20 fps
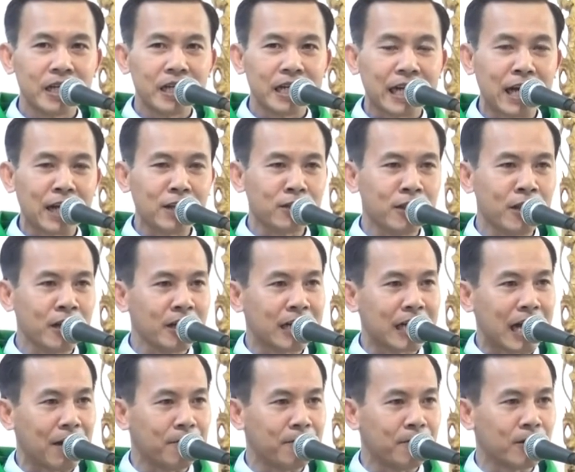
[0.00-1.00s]
cái tất
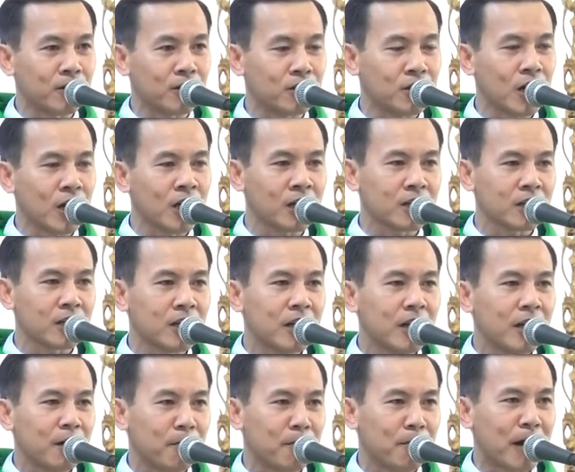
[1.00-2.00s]
cả vật chất
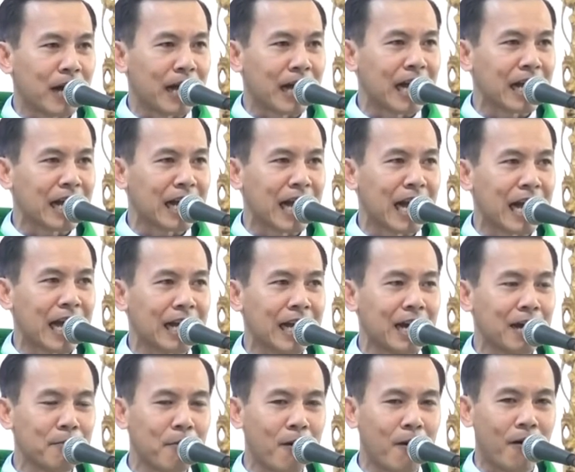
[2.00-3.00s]
mà các ngài
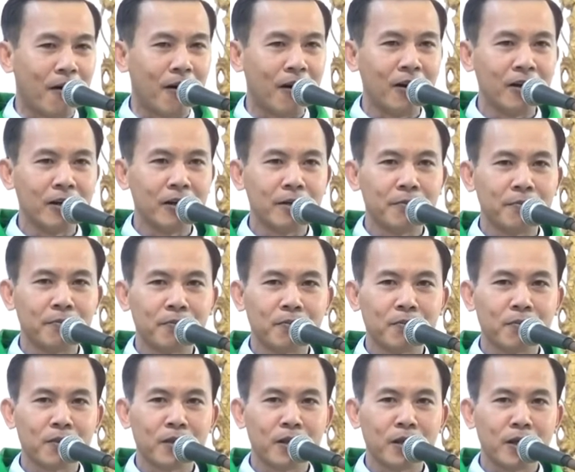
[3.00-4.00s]
đã bỏ
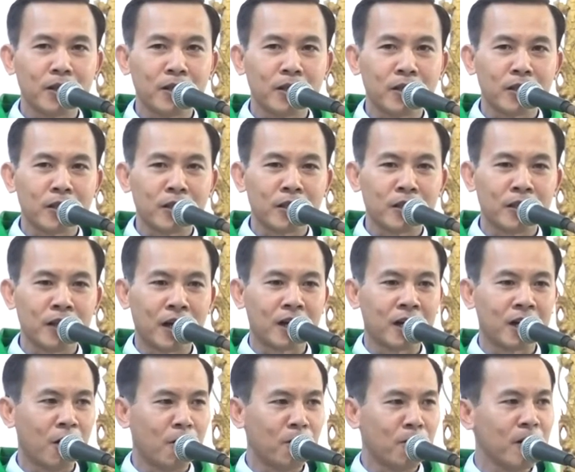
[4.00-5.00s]
thật
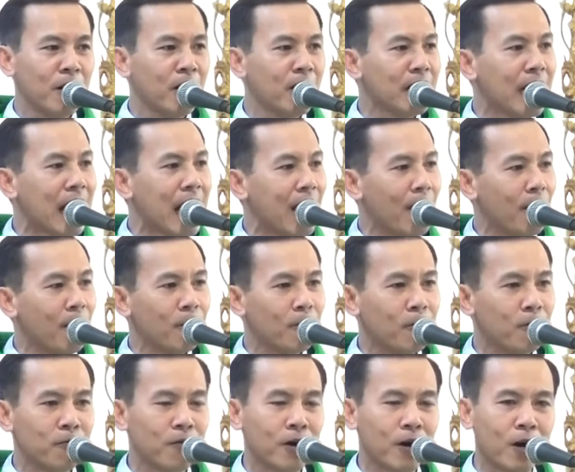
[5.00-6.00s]
không lớn lao
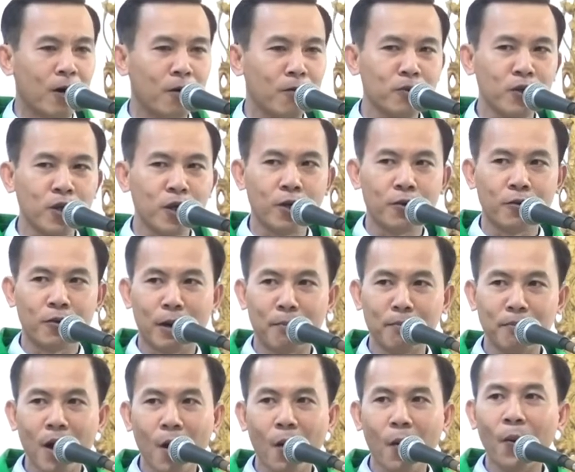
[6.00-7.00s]
và không nhiều
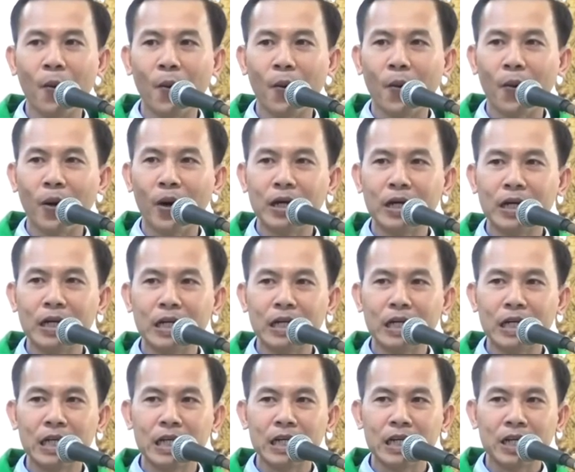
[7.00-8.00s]
lắm đâu.
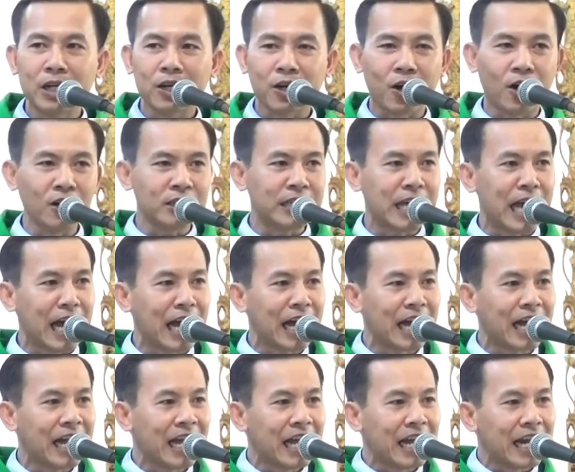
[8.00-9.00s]
Có chăng
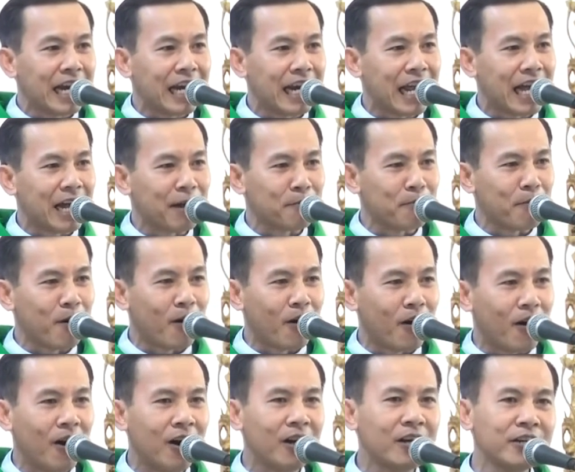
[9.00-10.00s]
là
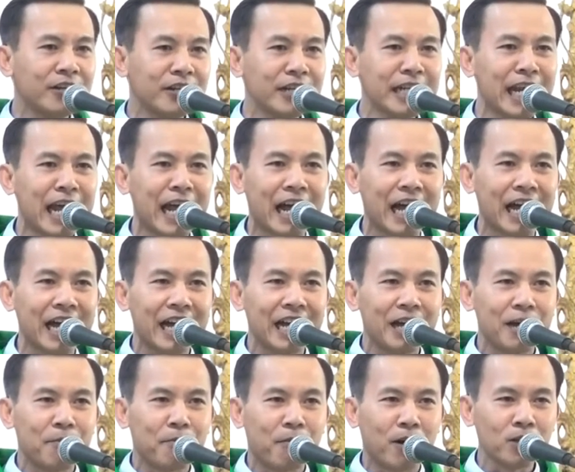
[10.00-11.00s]
bỏ lưới nè,
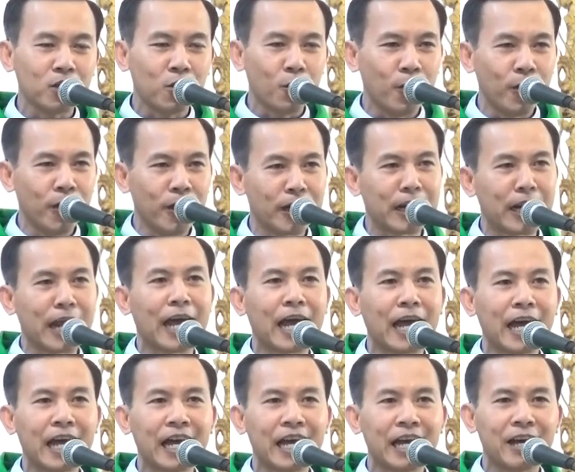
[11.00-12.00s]
bỏ thuyền nè
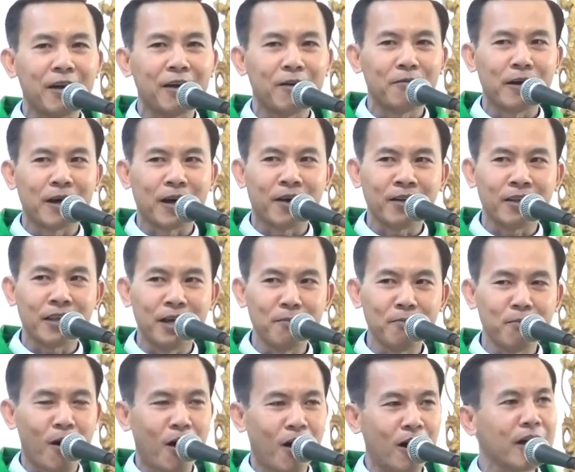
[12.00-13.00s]
và có thể
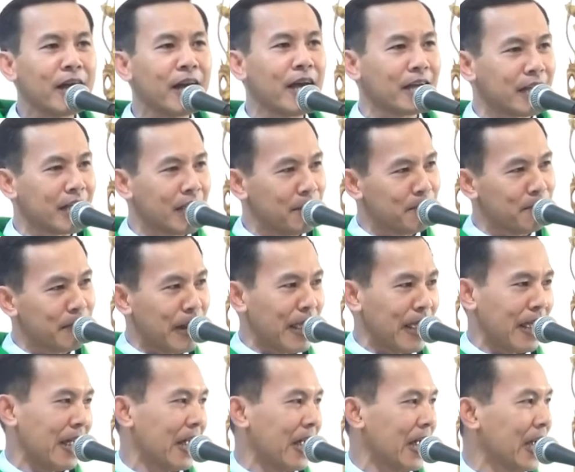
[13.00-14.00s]
bỏ nghề nghiệp
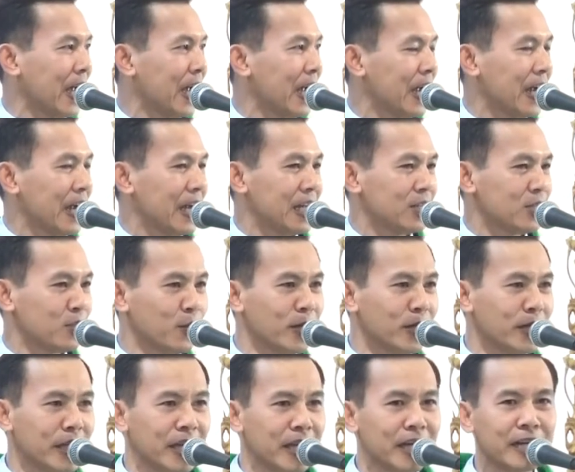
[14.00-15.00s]
nè tuy
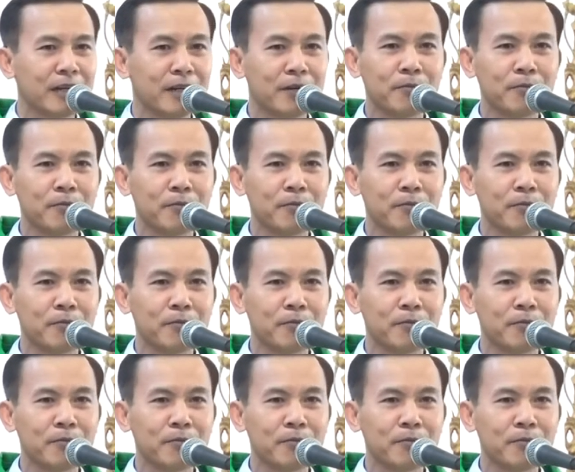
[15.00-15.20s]
nhiên